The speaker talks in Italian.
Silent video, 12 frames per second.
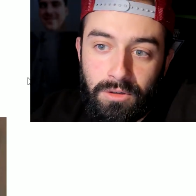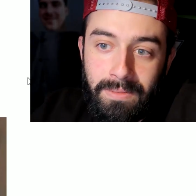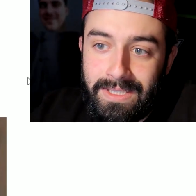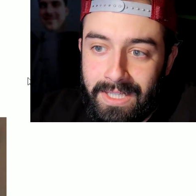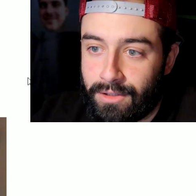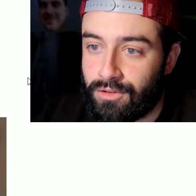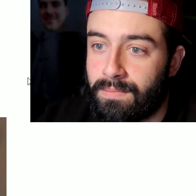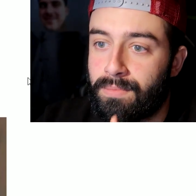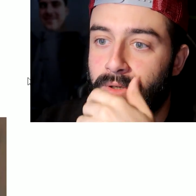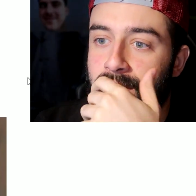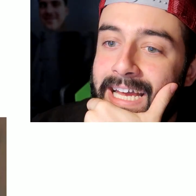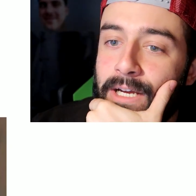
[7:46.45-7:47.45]
sono mai stato in
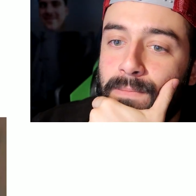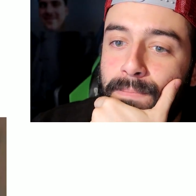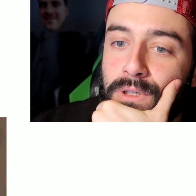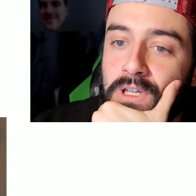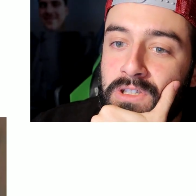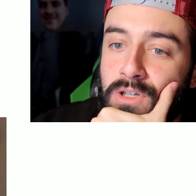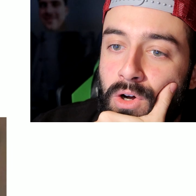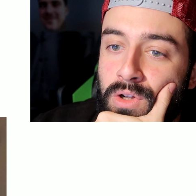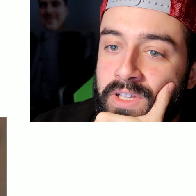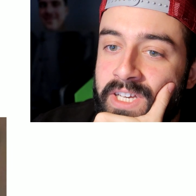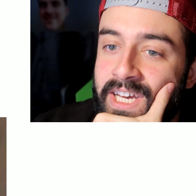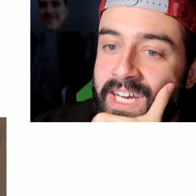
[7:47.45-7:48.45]
Giappone. Dai un po' di
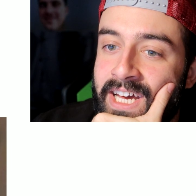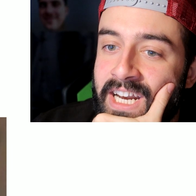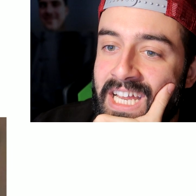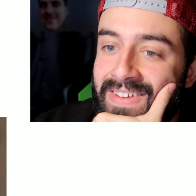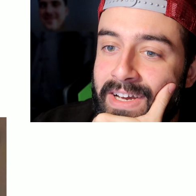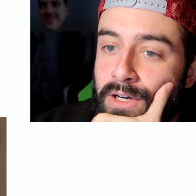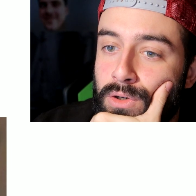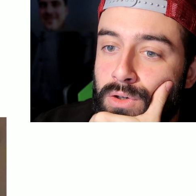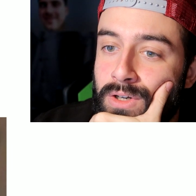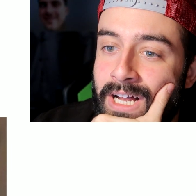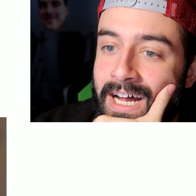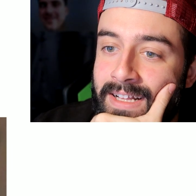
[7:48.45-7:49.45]
soldi e arrivi a
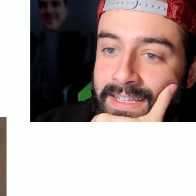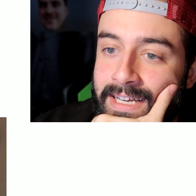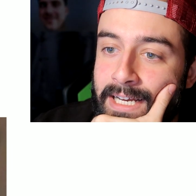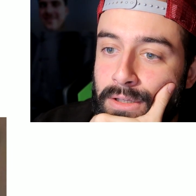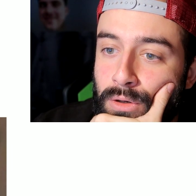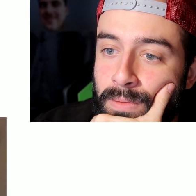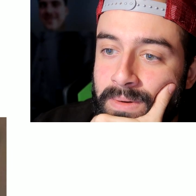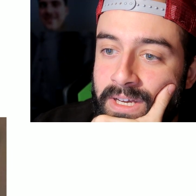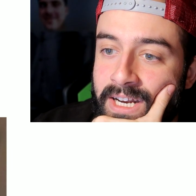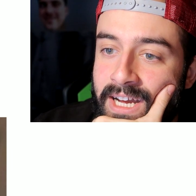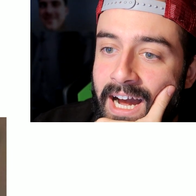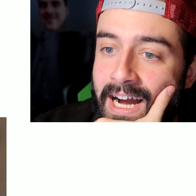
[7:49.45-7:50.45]
coccolarti e
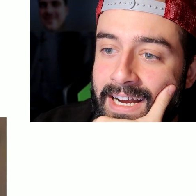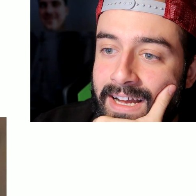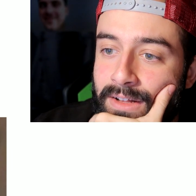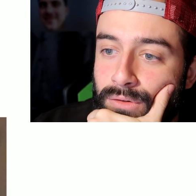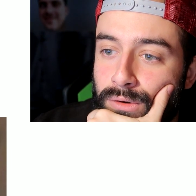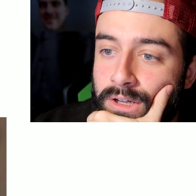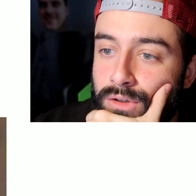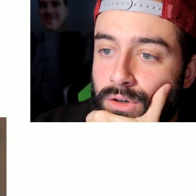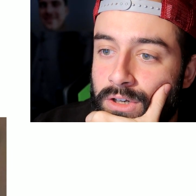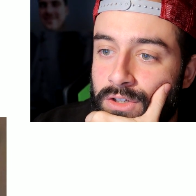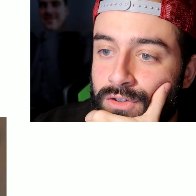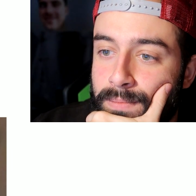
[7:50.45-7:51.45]
dormire accanto a una
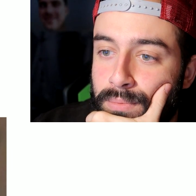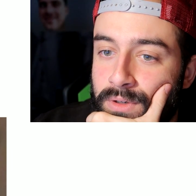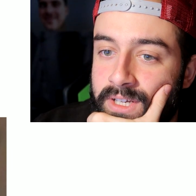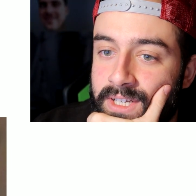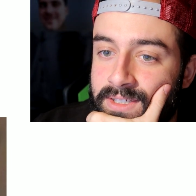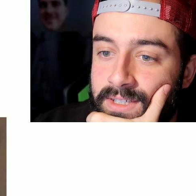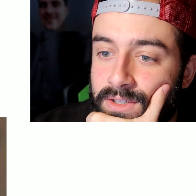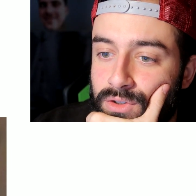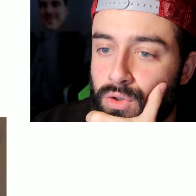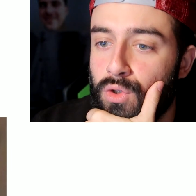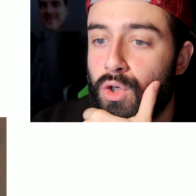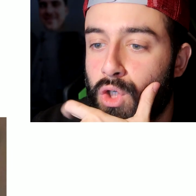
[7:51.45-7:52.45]
donna giapponese.
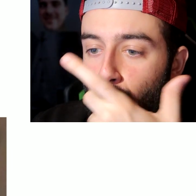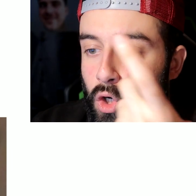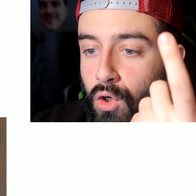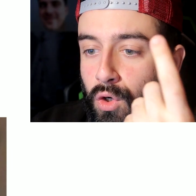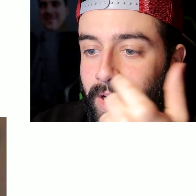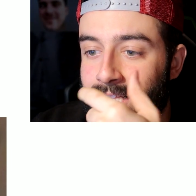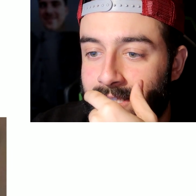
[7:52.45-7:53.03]
Solo coccole,